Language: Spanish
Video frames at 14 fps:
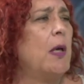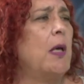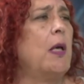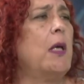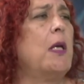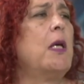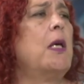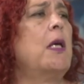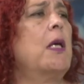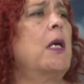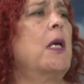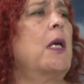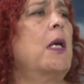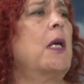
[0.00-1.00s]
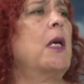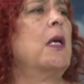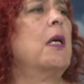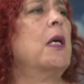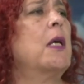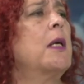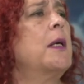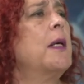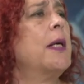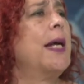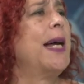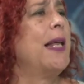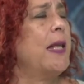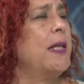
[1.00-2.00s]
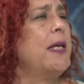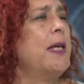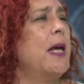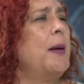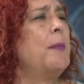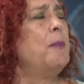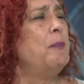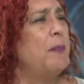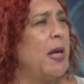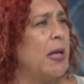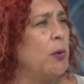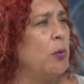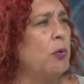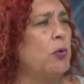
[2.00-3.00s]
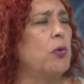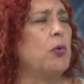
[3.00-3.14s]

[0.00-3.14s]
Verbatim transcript: Y en, eh, cada día menos